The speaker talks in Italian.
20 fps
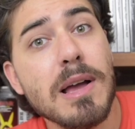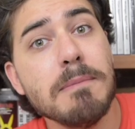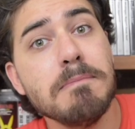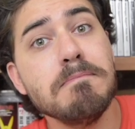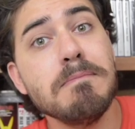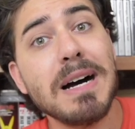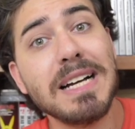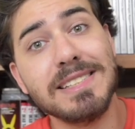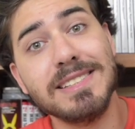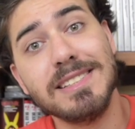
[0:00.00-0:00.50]

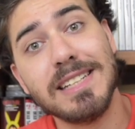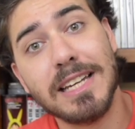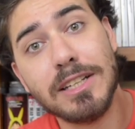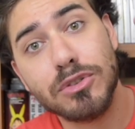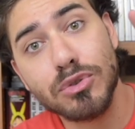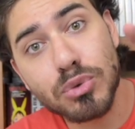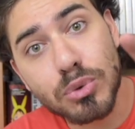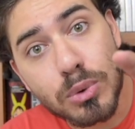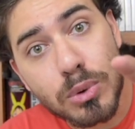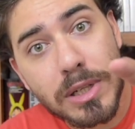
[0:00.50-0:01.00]
ma sei
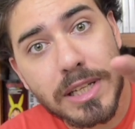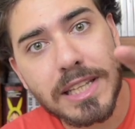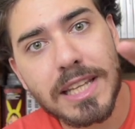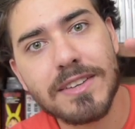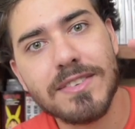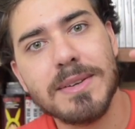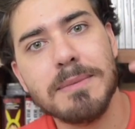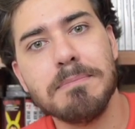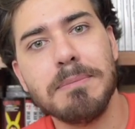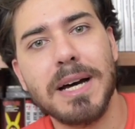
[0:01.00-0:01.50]
tu che
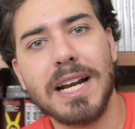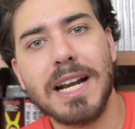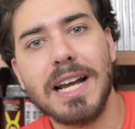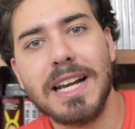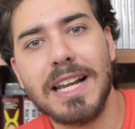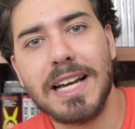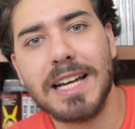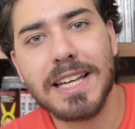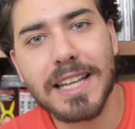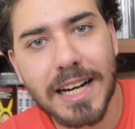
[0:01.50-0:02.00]
devi
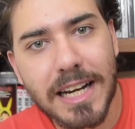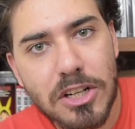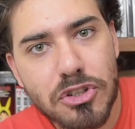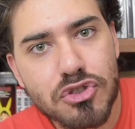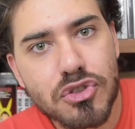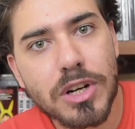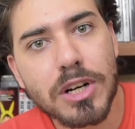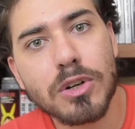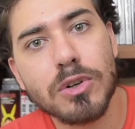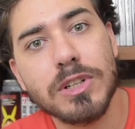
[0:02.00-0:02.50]
imparare a
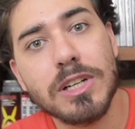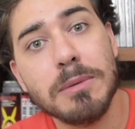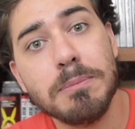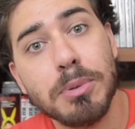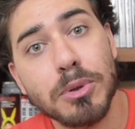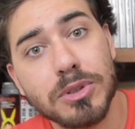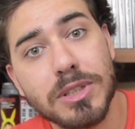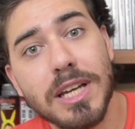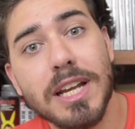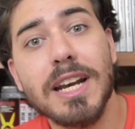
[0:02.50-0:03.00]
crescere con il
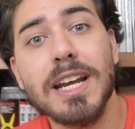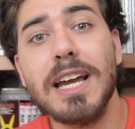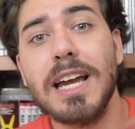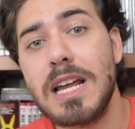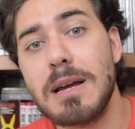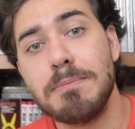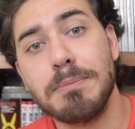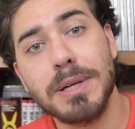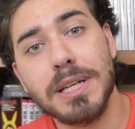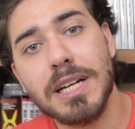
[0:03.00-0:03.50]
potere che
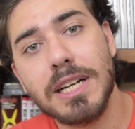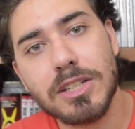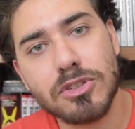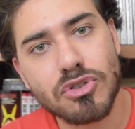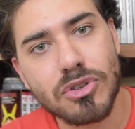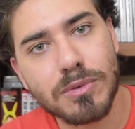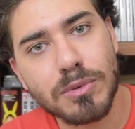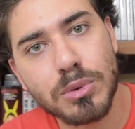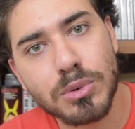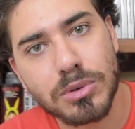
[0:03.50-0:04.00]
hai appena
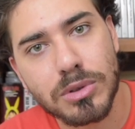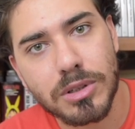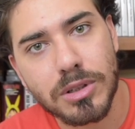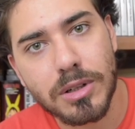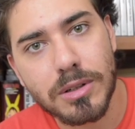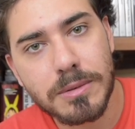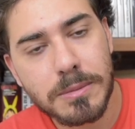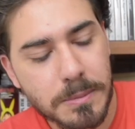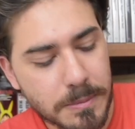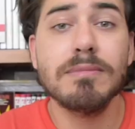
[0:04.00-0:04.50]

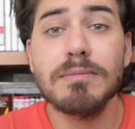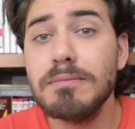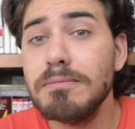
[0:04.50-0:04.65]
ricevuto.